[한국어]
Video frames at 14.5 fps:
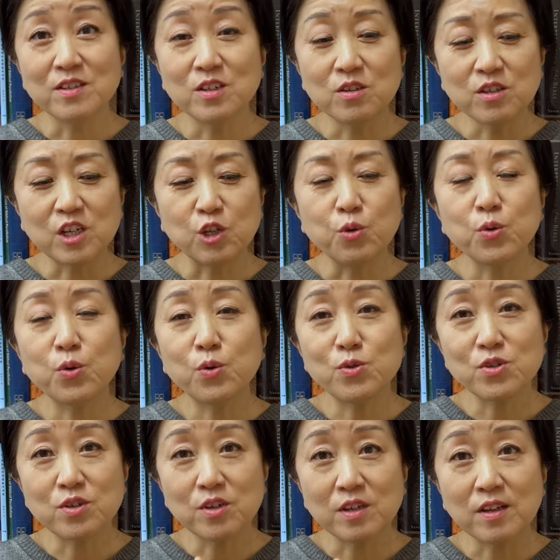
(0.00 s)
그런
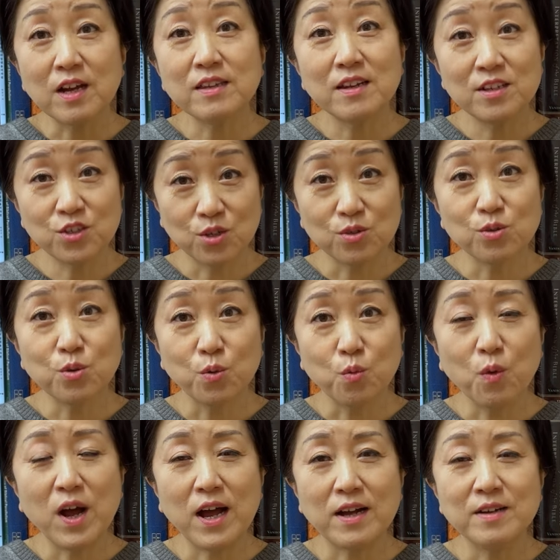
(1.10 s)
기독교적인 하나의
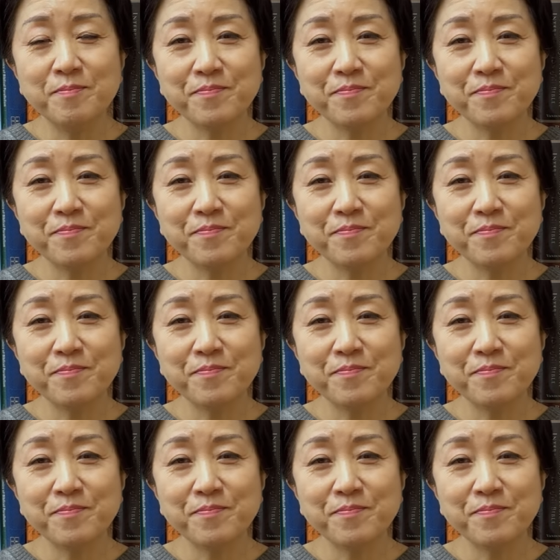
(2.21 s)
전통과